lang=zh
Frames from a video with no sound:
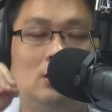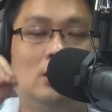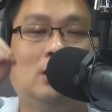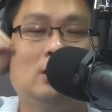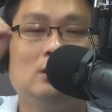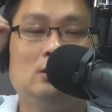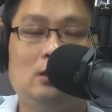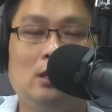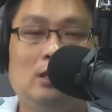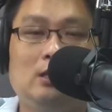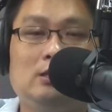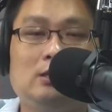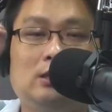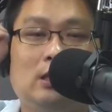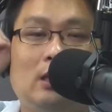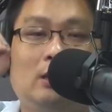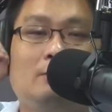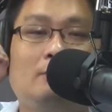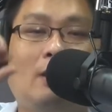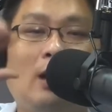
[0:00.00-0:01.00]
等于
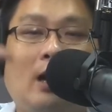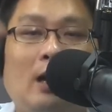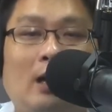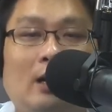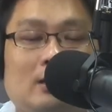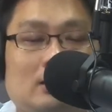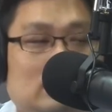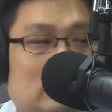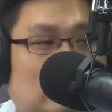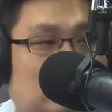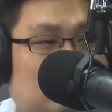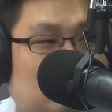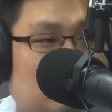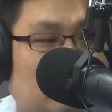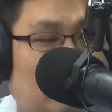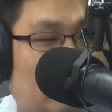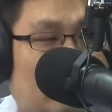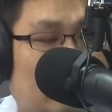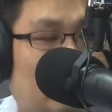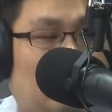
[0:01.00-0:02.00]
先妈先做
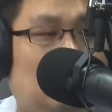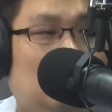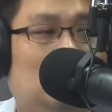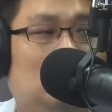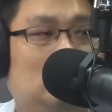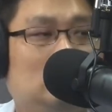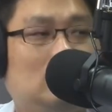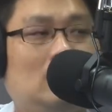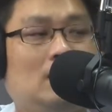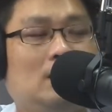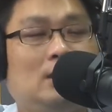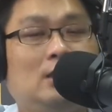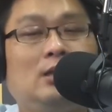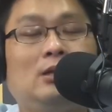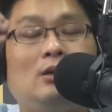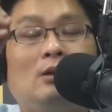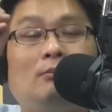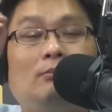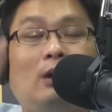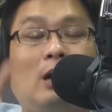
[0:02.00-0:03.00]
响的。第二，你
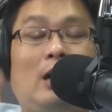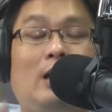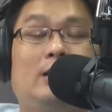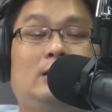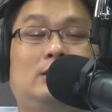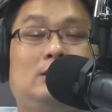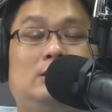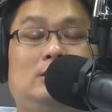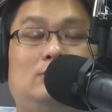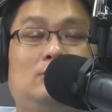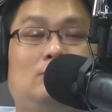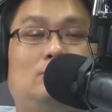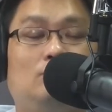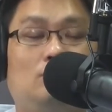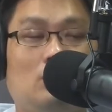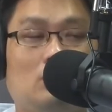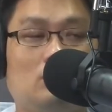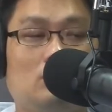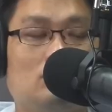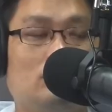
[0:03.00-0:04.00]
讲妈的时阵，
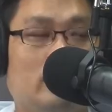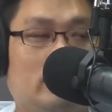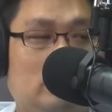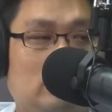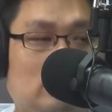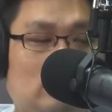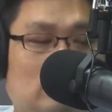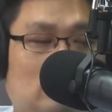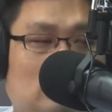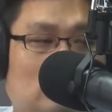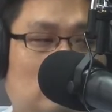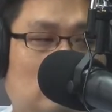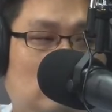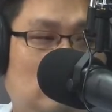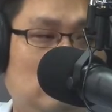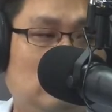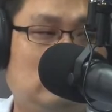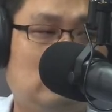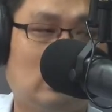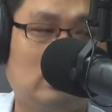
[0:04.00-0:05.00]
文具的时阵，你
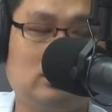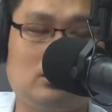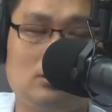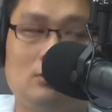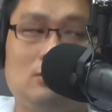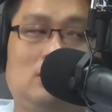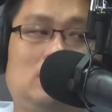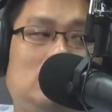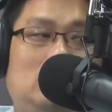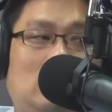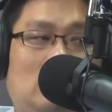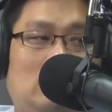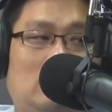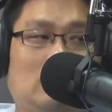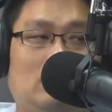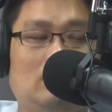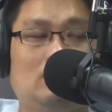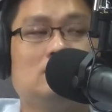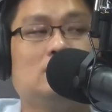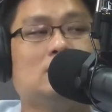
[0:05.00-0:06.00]
特种语言人拢知。